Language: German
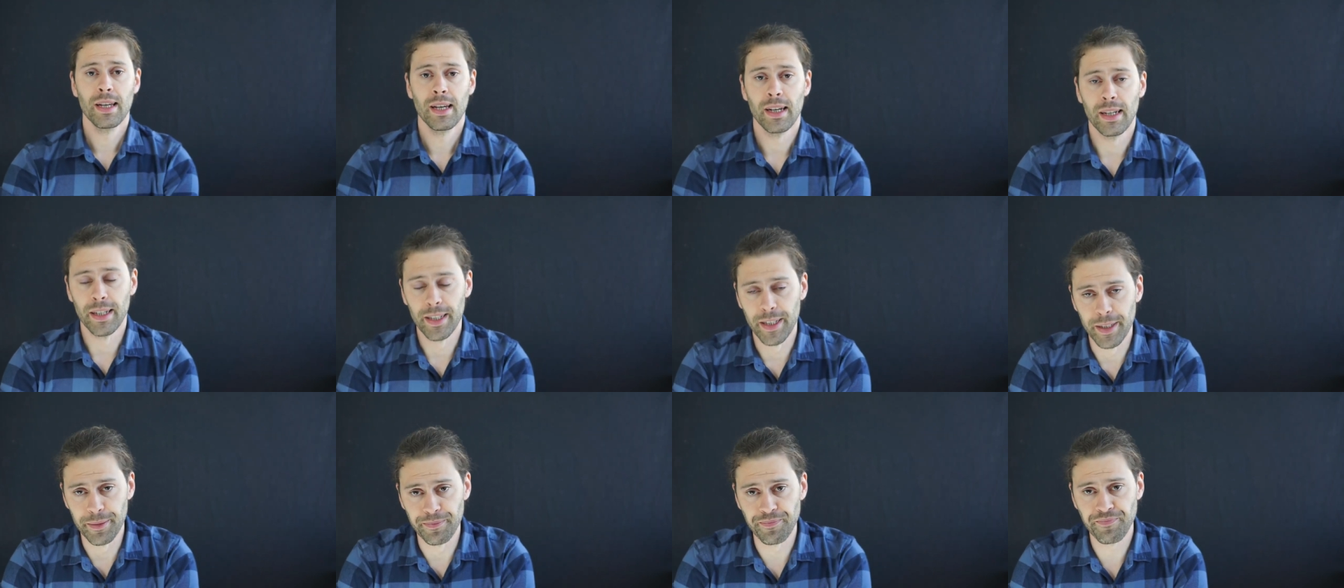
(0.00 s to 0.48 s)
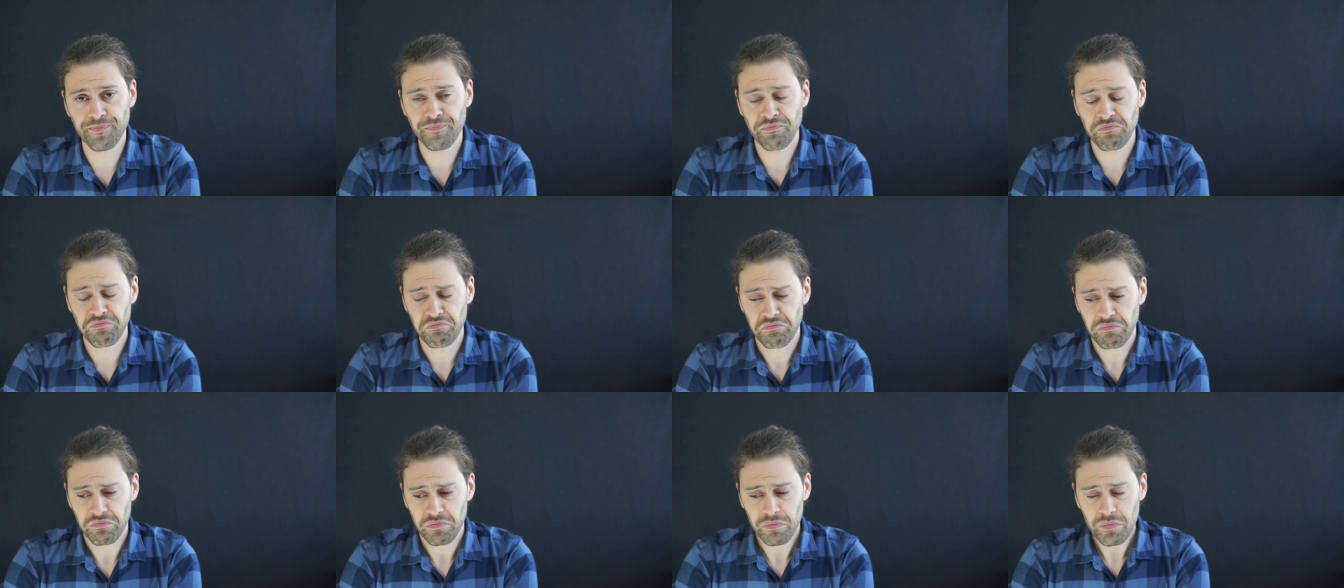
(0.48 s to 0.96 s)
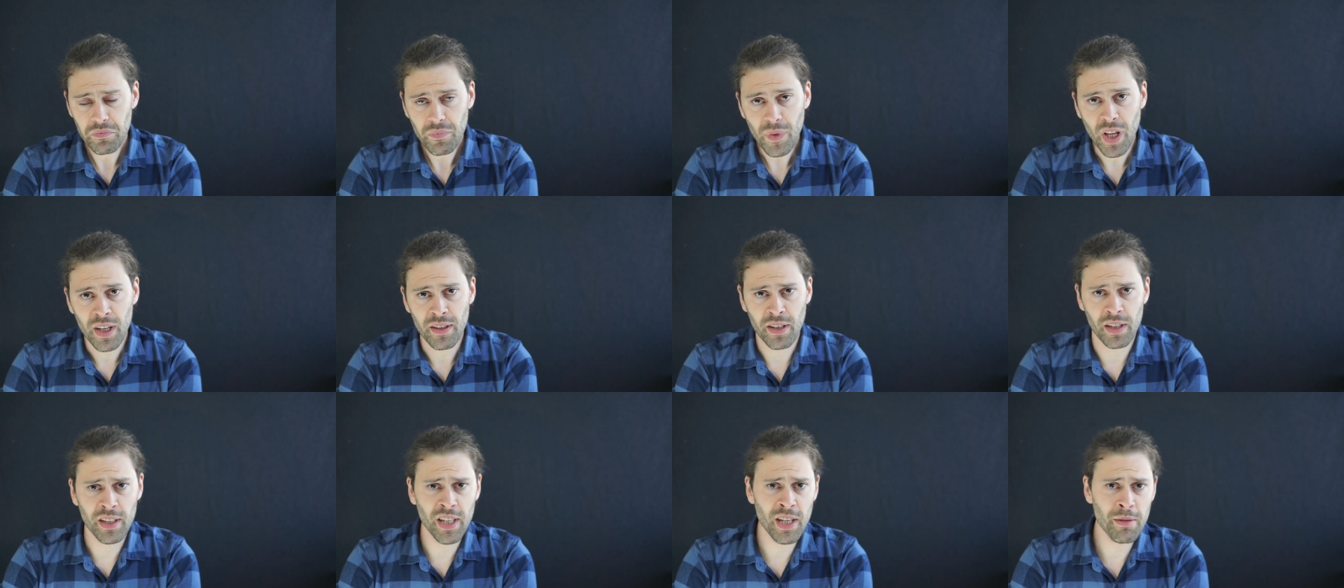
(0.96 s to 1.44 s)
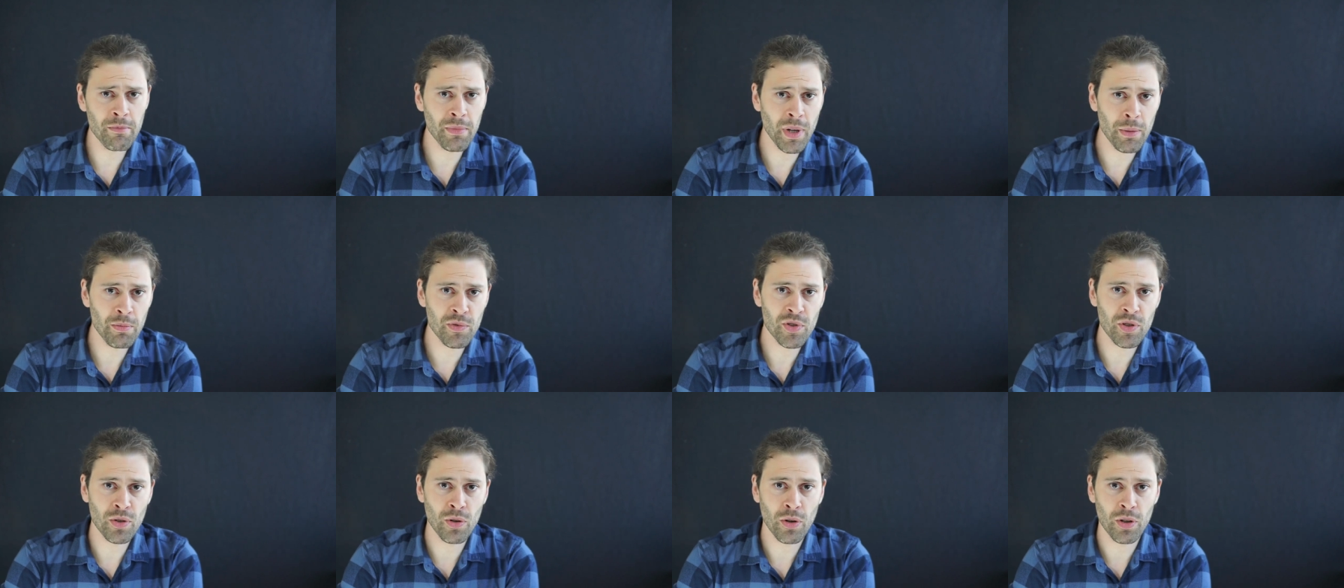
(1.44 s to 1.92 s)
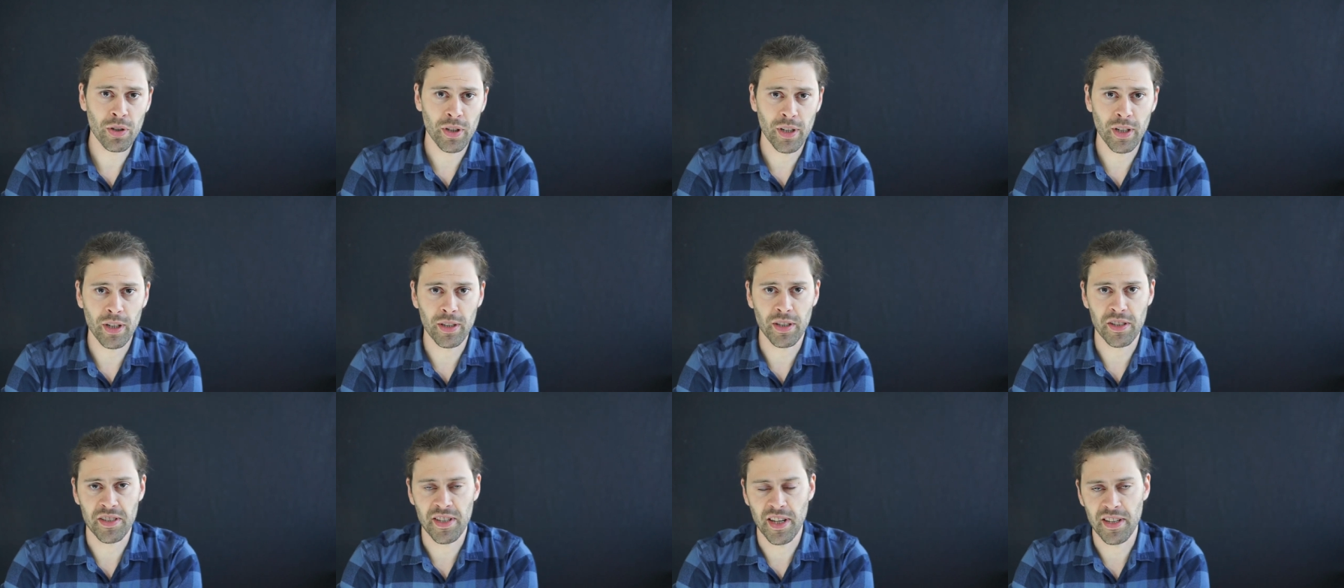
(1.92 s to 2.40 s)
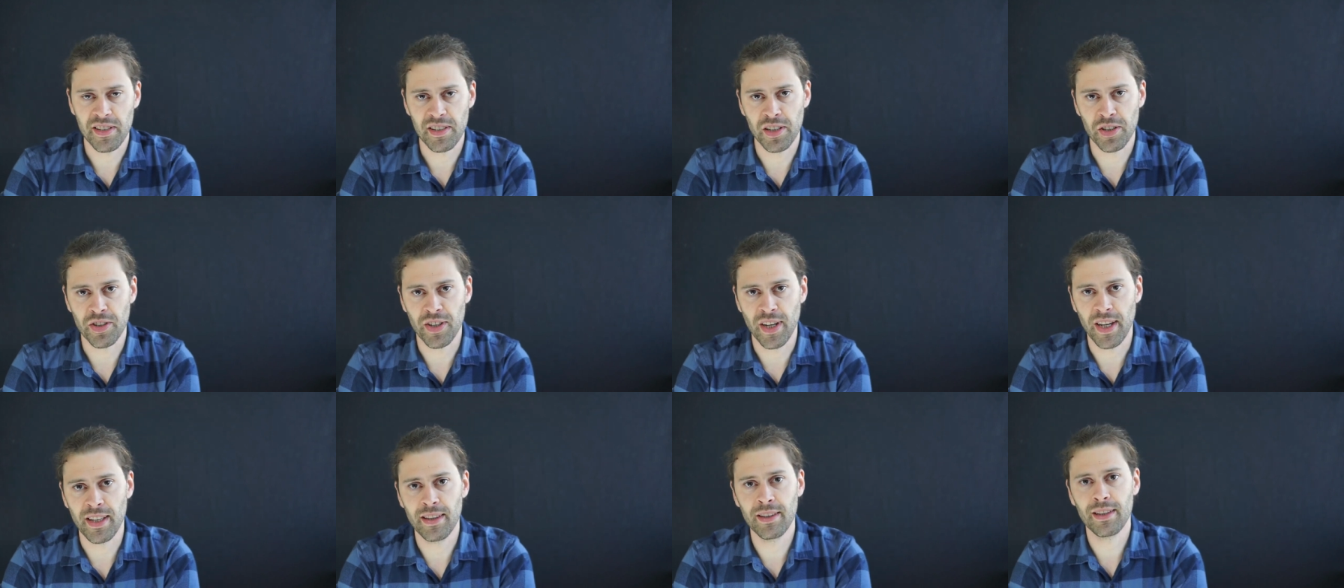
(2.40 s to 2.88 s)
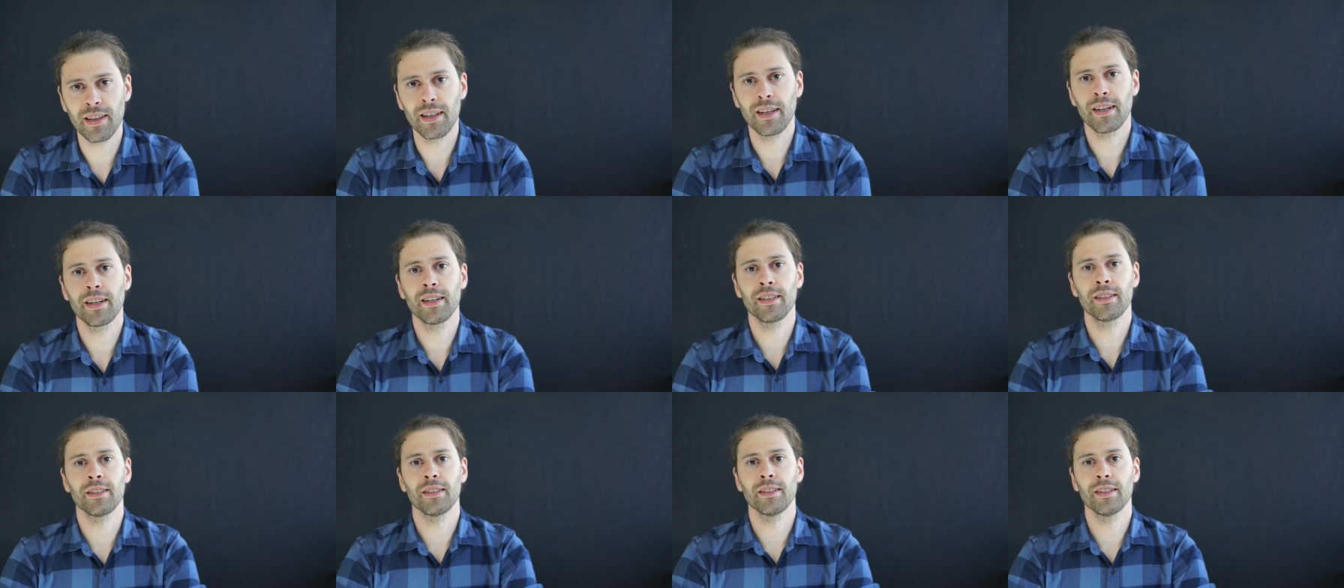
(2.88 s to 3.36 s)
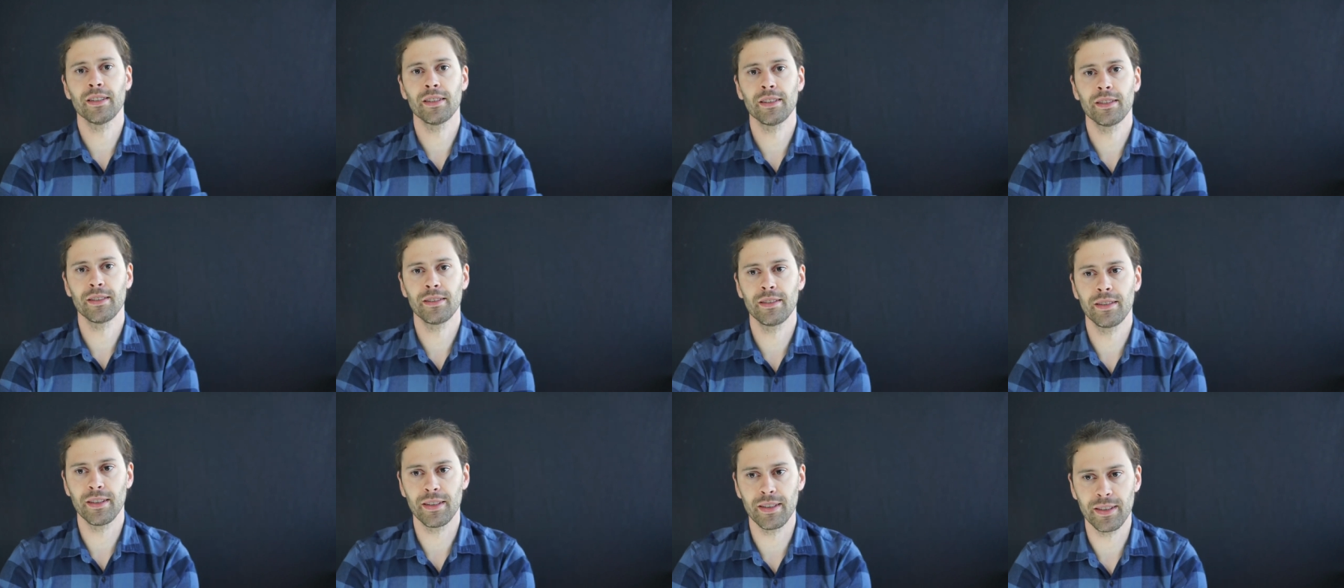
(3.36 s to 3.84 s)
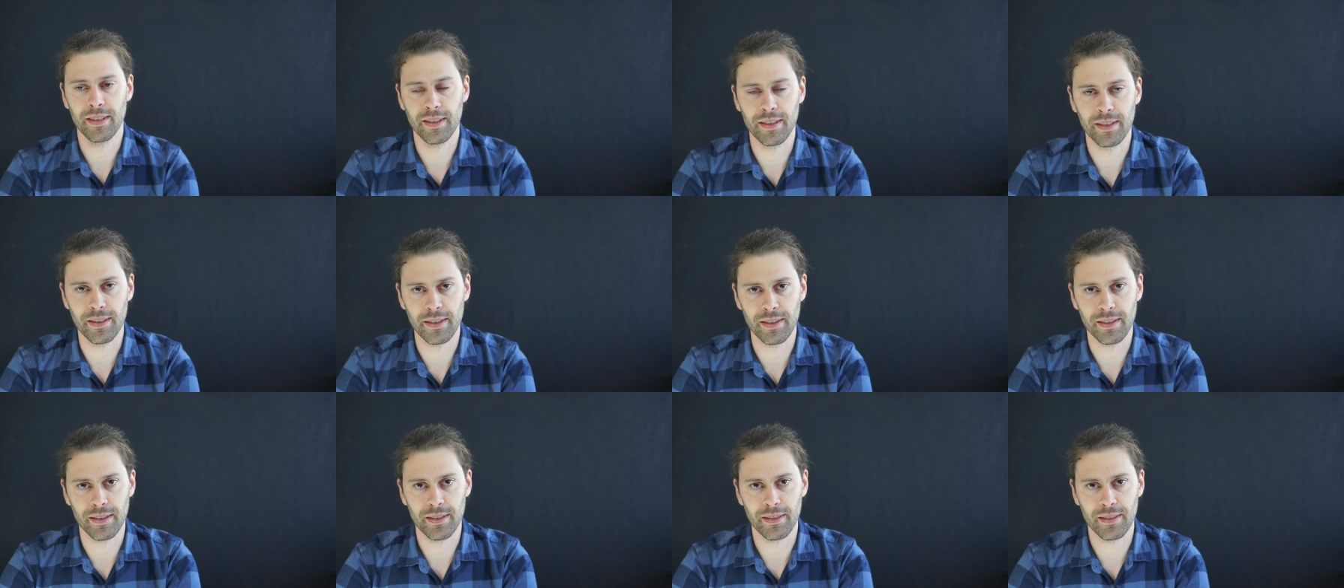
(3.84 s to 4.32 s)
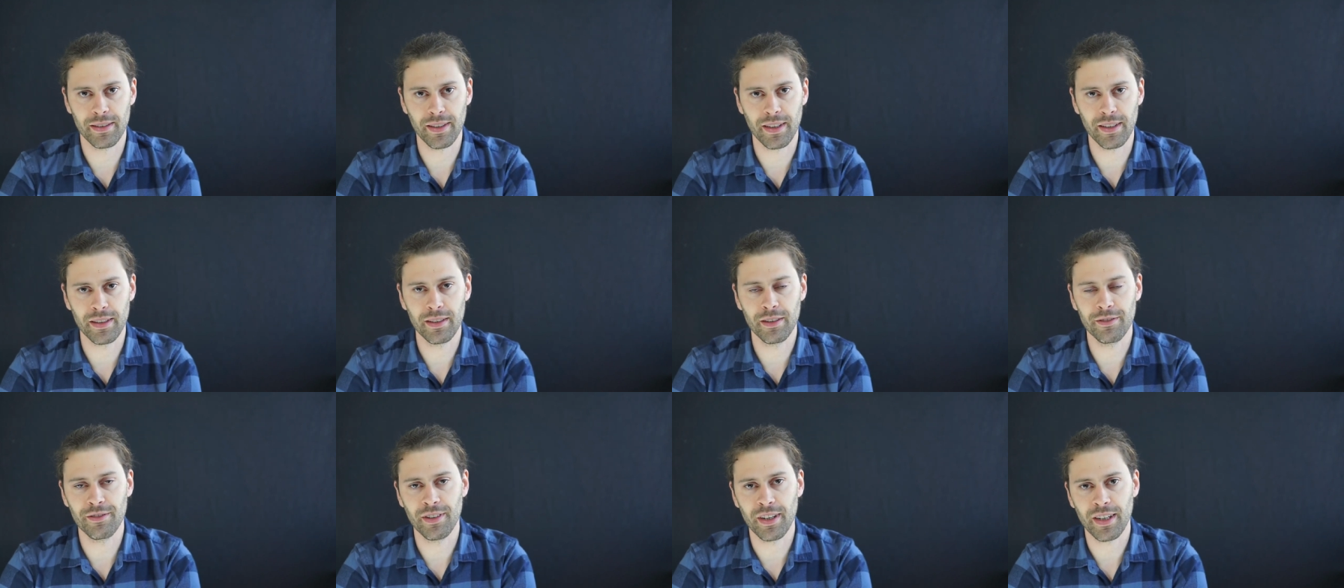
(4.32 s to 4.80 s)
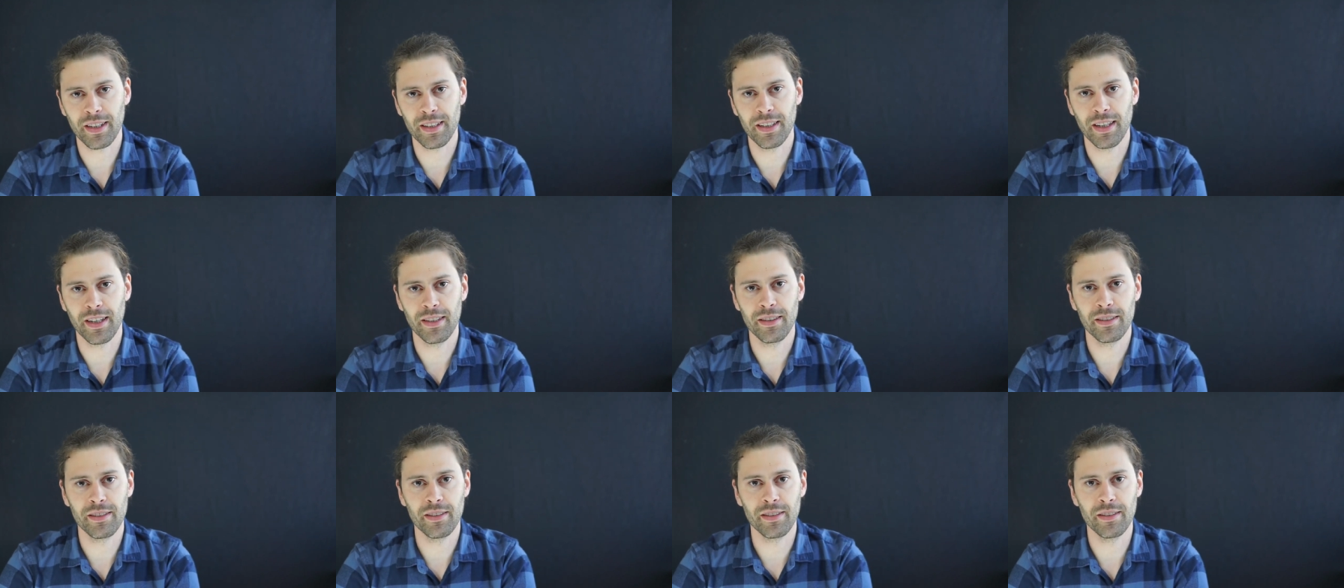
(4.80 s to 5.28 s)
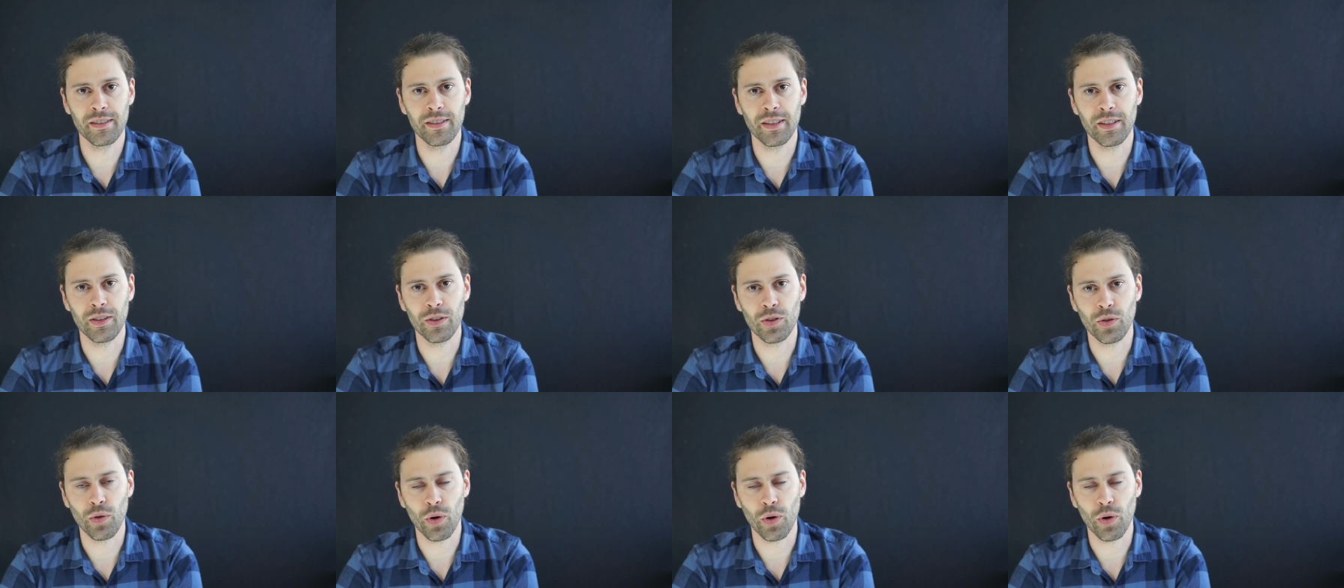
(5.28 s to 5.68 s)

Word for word: Ähm, Daneben gibt es noch ja, das hässliche Endlein, äh, die äh, dritte Variante, den